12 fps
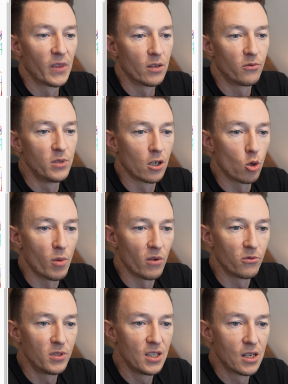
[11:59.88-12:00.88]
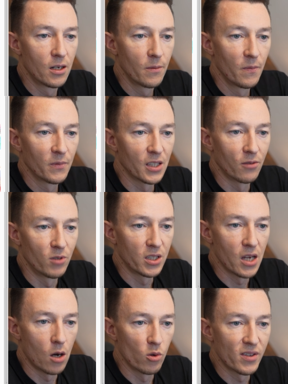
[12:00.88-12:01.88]
4,4, dann wird
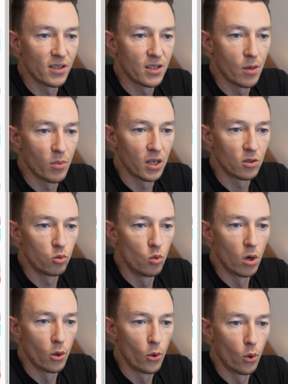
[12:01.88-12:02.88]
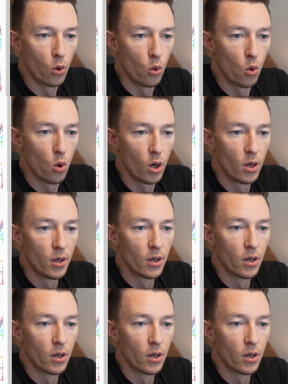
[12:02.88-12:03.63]
die Außentemperatur hoch